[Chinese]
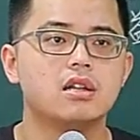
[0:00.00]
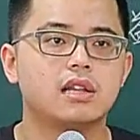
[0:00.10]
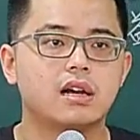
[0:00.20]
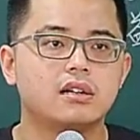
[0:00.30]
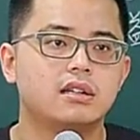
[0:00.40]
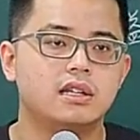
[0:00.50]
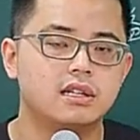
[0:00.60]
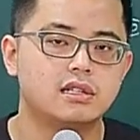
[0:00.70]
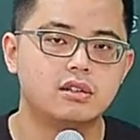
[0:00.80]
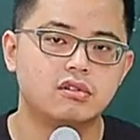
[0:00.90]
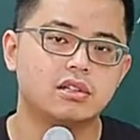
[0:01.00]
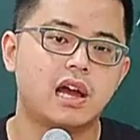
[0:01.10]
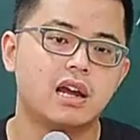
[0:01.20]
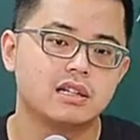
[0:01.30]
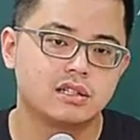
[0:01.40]
当你的自由跟
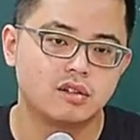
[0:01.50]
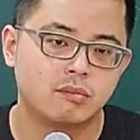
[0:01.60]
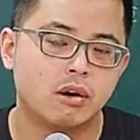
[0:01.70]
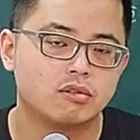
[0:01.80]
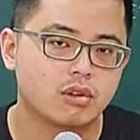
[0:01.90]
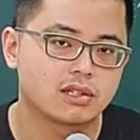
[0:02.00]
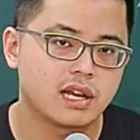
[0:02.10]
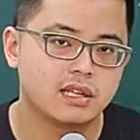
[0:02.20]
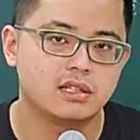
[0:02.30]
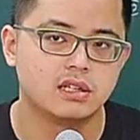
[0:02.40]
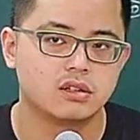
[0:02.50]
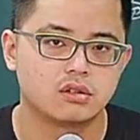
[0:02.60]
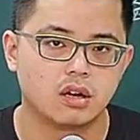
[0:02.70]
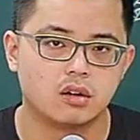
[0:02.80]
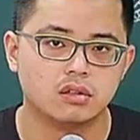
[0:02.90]
他人的自由碰撞在一起的
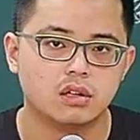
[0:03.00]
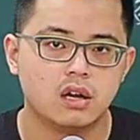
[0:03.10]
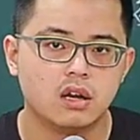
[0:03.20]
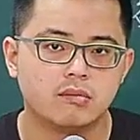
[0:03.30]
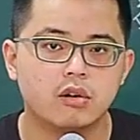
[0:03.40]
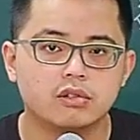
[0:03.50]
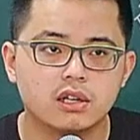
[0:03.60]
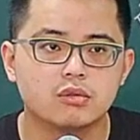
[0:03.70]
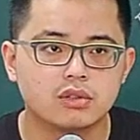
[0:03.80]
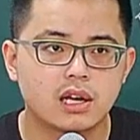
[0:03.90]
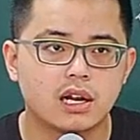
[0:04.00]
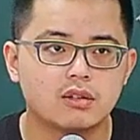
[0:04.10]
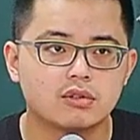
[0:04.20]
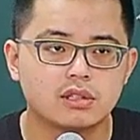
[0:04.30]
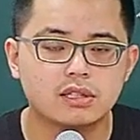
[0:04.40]
时候。某程度上来
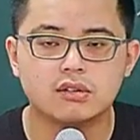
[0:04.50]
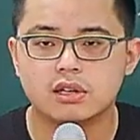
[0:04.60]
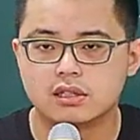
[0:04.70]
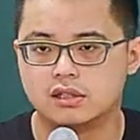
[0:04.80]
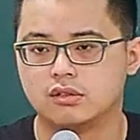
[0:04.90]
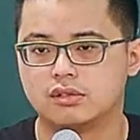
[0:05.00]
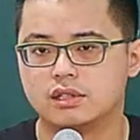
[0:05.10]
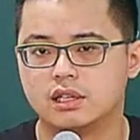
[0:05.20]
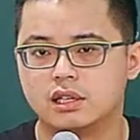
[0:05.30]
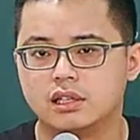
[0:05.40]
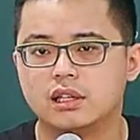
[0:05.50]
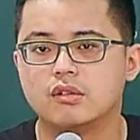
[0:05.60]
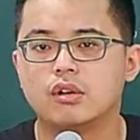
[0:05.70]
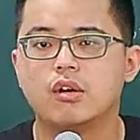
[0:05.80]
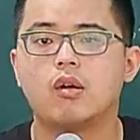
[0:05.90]
说，自由跟自由之间一定
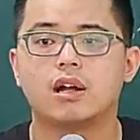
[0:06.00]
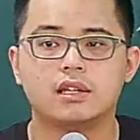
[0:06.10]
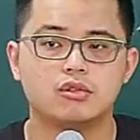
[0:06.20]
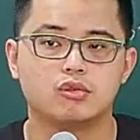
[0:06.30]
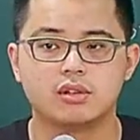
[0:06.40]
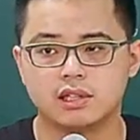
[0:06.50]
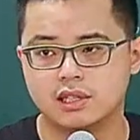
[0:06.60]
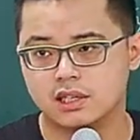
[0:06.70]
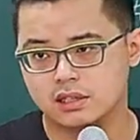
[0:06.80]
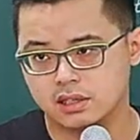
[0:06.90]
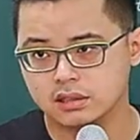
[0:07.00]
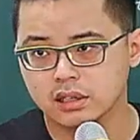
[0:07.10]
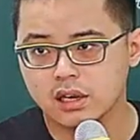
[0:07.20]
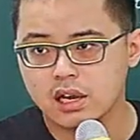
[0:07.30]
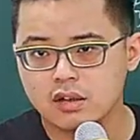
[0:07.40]
会划定出一个界限，
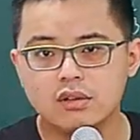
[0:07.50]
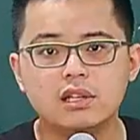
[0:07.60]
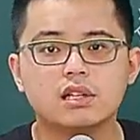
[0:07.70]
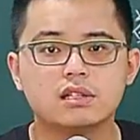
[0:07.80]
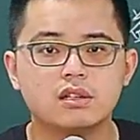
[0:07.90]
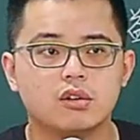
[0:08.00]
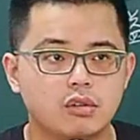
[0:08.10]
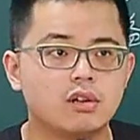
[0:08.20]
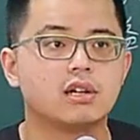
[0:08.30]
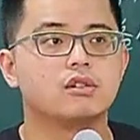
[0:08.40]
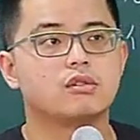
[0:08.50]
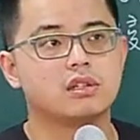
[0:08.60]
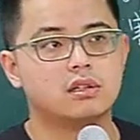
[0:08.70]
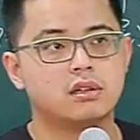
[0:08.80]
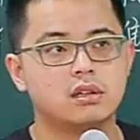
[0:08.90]
因为你的自由有可能就
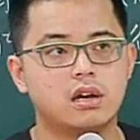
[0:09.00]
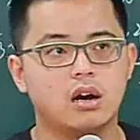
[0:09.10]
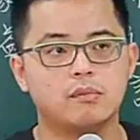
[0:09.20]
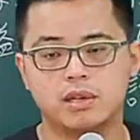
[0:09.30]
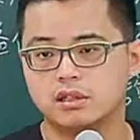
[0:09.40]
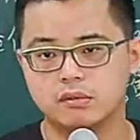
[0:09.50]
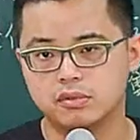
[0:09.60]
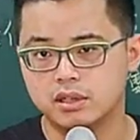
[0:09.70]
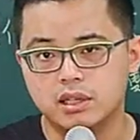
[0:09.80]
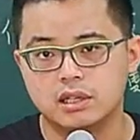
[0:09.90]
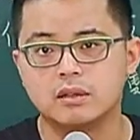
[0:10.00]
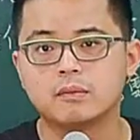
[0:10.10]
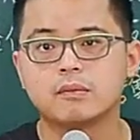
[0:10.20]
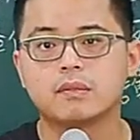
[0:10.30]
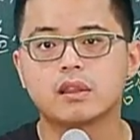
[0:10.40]
是啊别人的不利益，
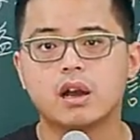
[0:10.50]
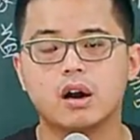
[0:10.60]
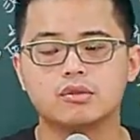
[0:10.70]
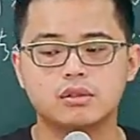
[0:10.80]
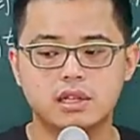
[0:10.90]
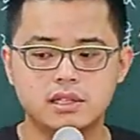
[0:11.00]
啊，所以在。